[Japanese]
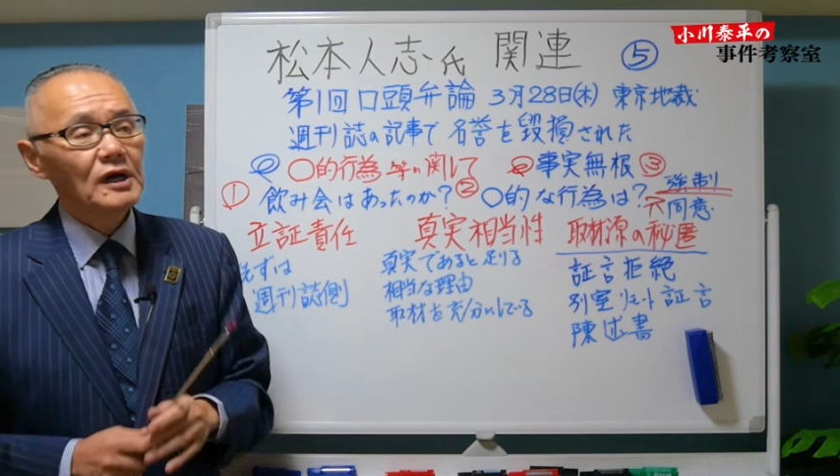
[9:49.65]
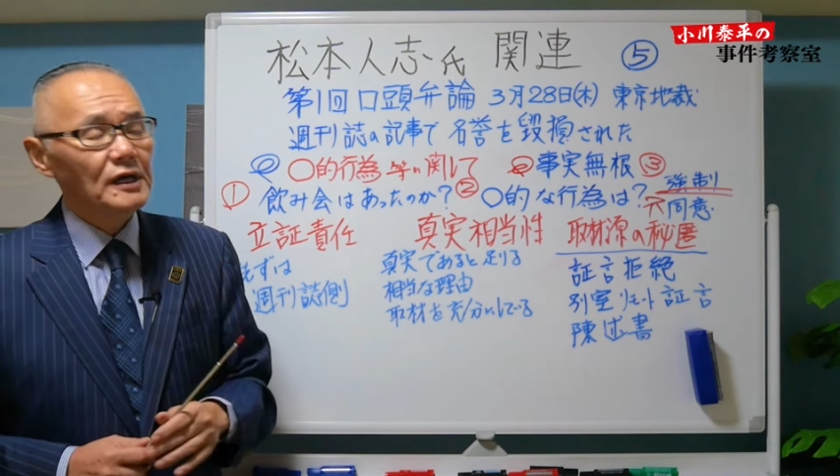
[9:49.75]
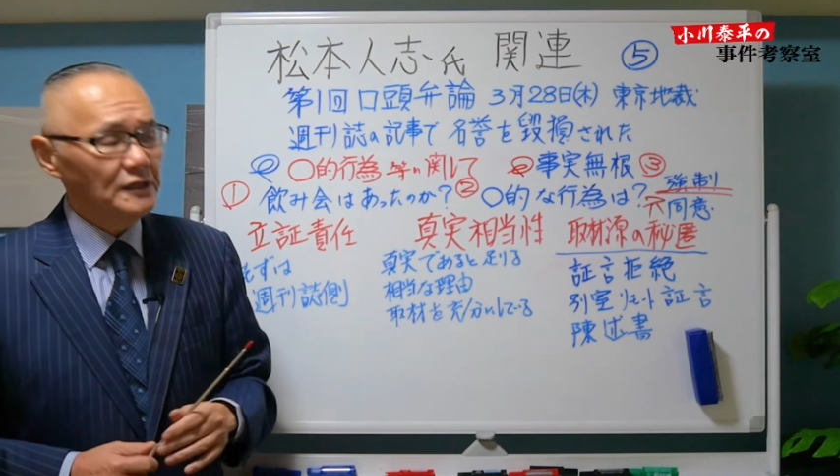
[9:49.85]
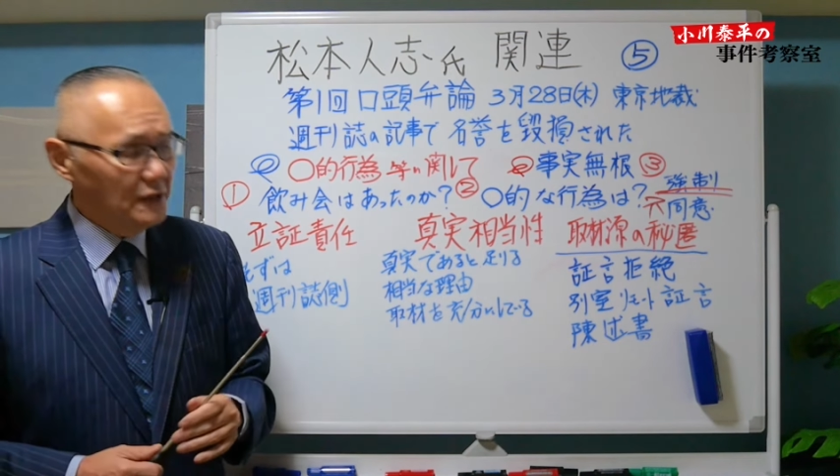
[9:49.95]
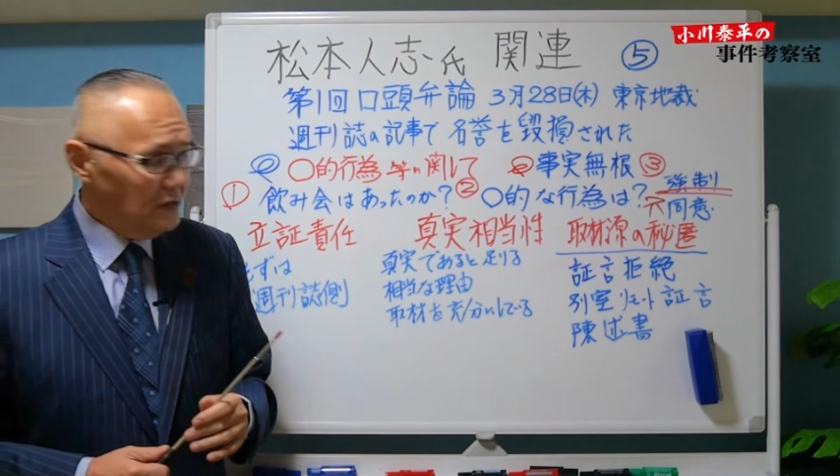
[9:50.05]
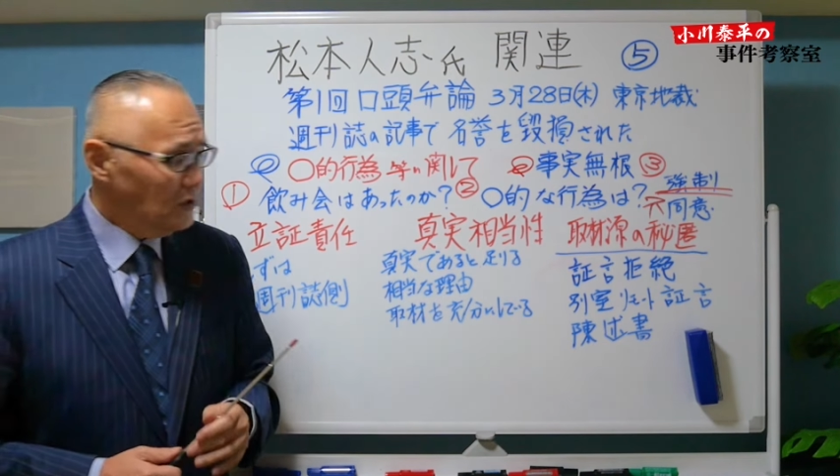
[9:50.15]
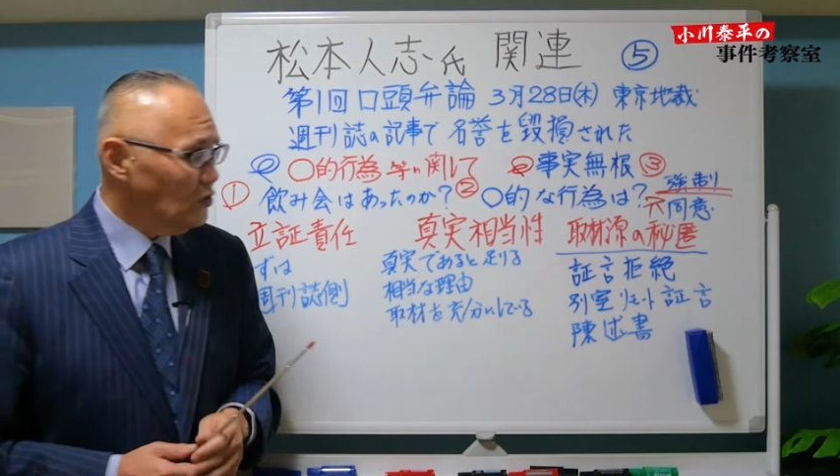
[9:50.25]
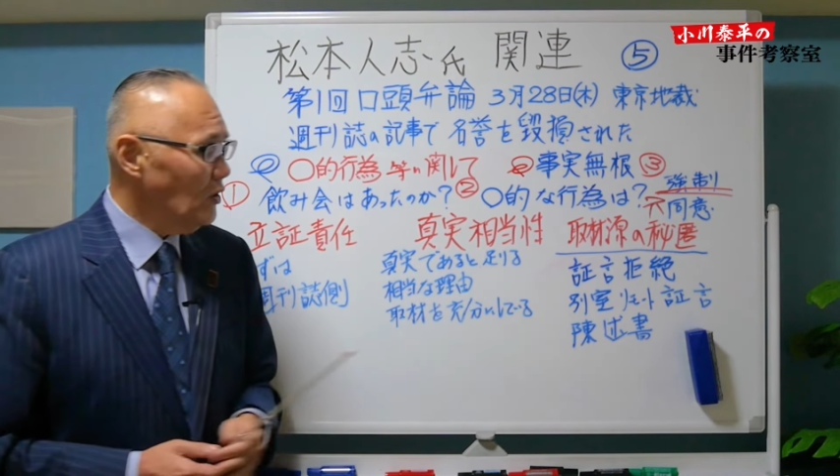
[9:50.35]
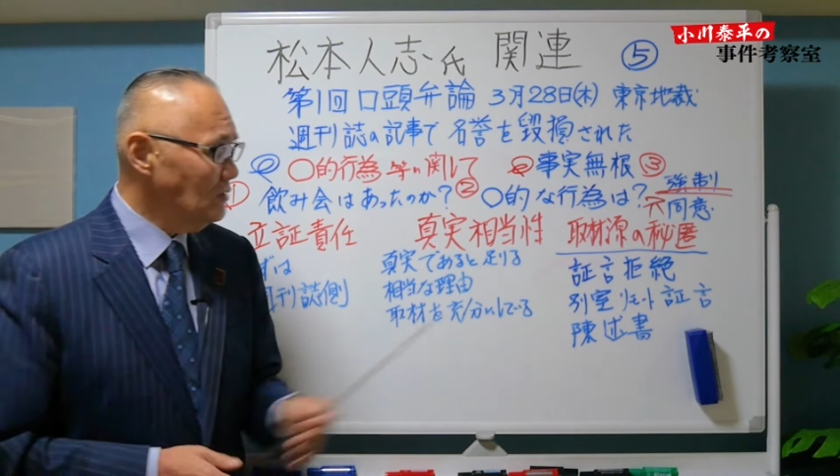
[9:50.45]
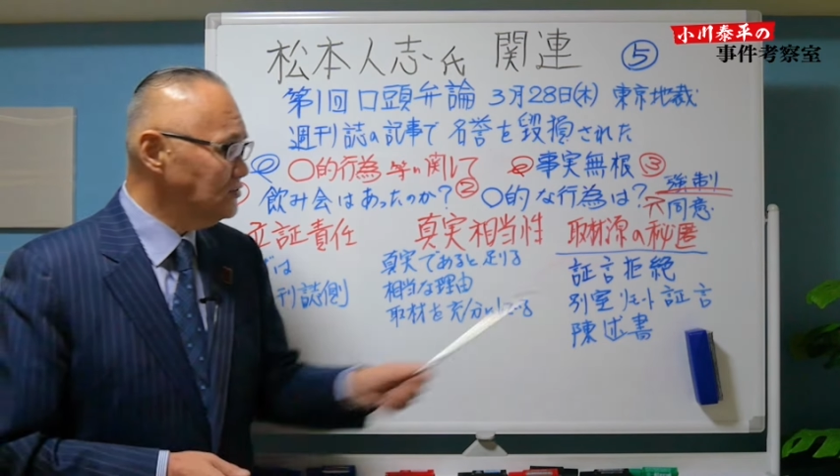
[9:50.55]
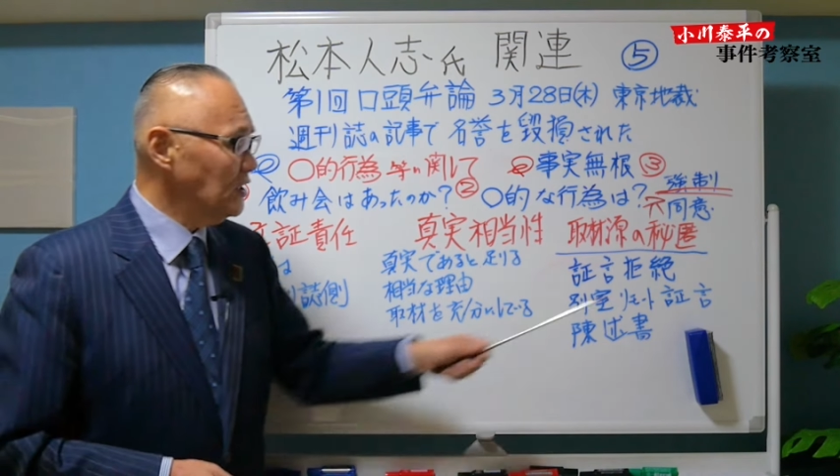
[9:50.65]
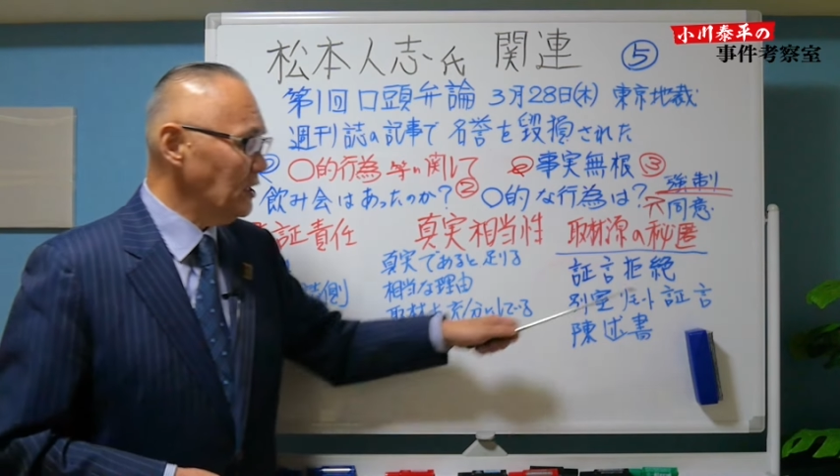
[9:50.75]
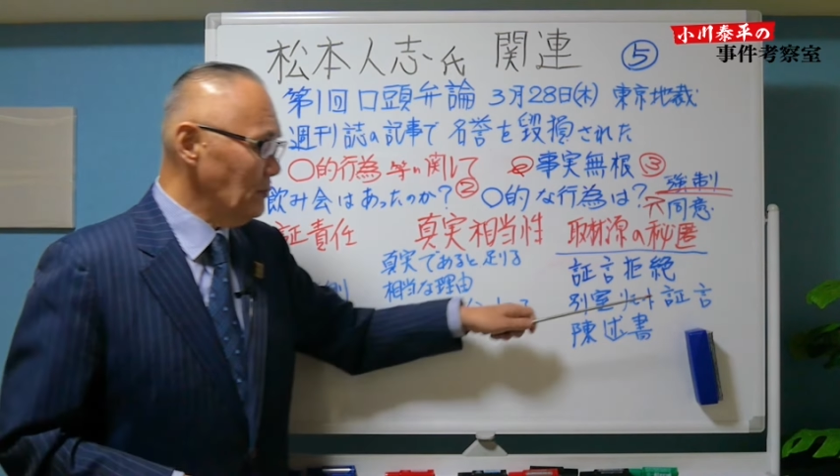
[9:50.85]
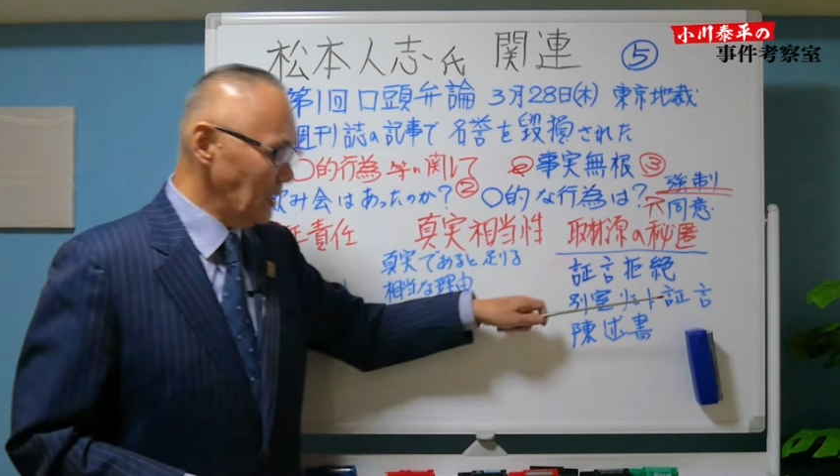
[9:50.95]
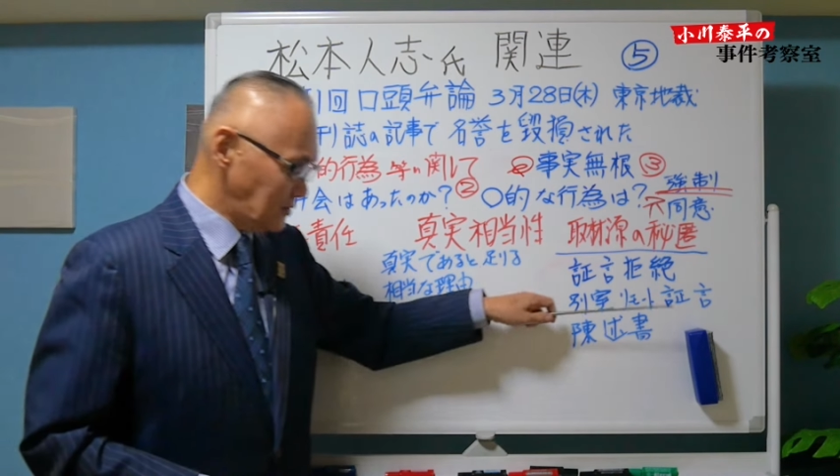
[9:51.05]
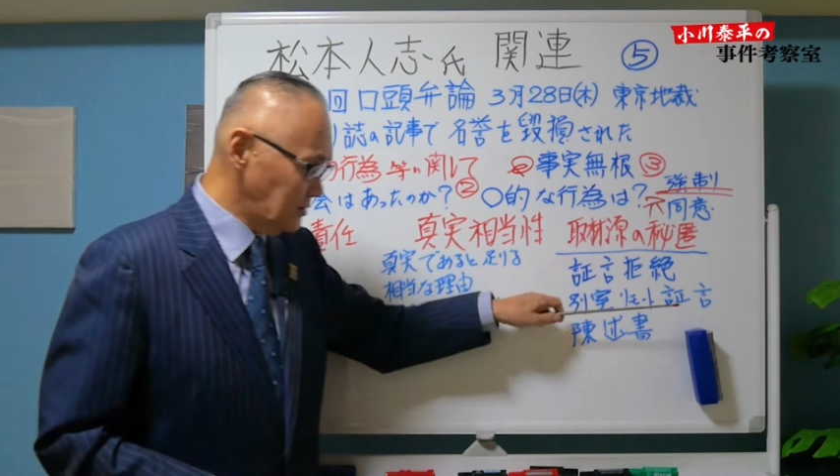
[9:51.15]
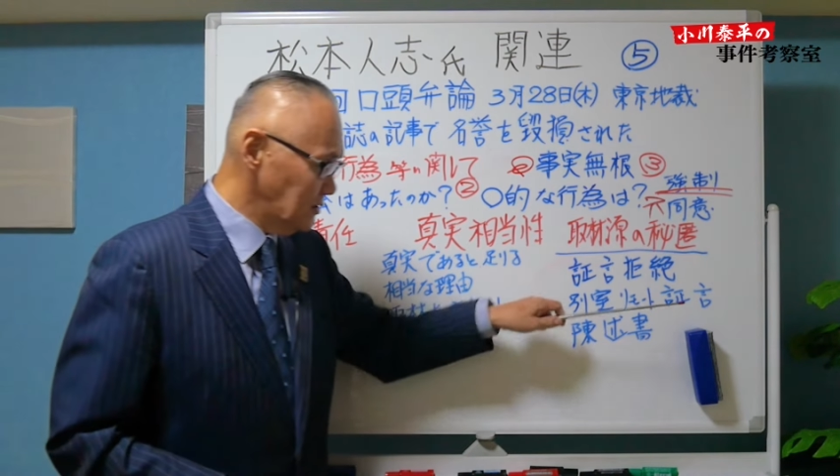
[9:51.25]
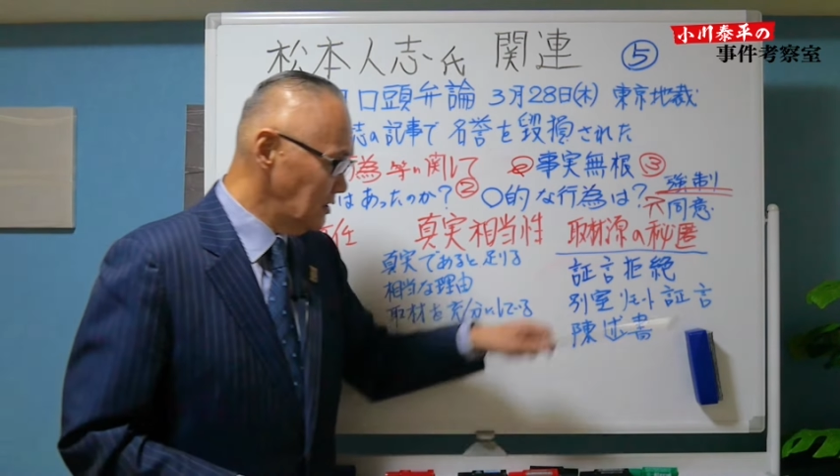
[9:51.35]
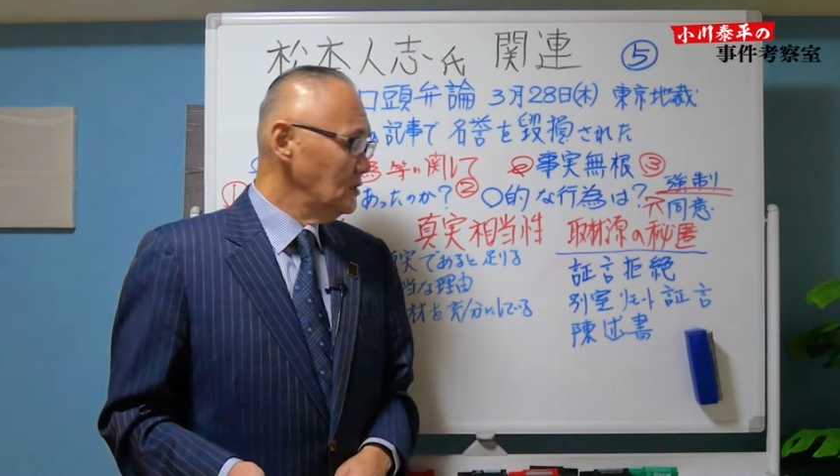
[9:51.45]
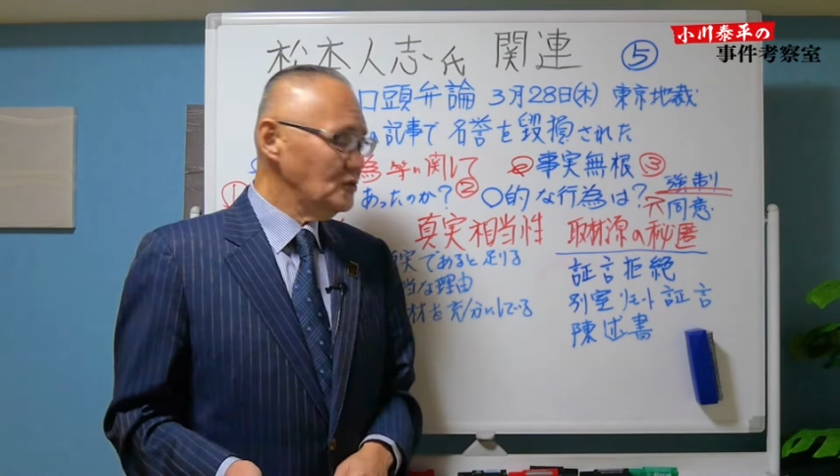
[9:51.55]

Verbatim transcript: え年齢等は伏せてます。